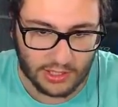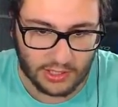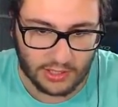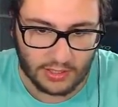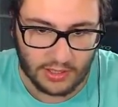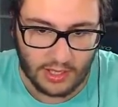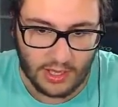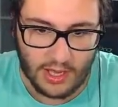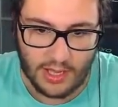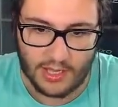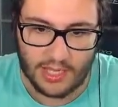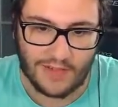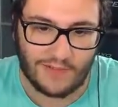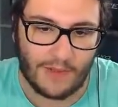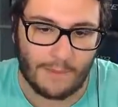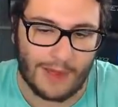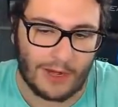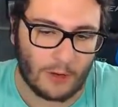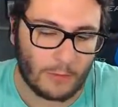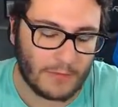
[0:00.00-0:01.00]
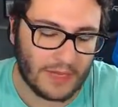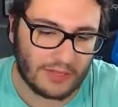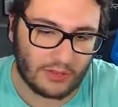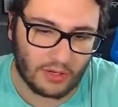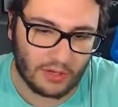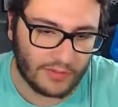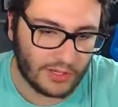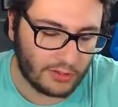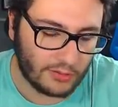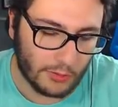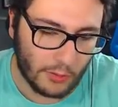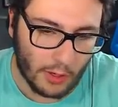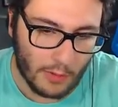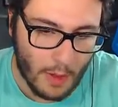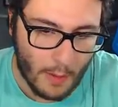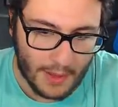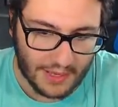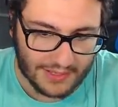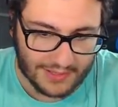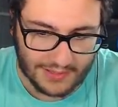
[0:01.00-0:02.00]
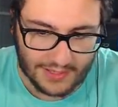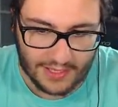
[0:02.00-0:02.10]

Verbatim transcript: Uh-huh, sì. Che vabbè, non mi hai trovato il nome, ma sti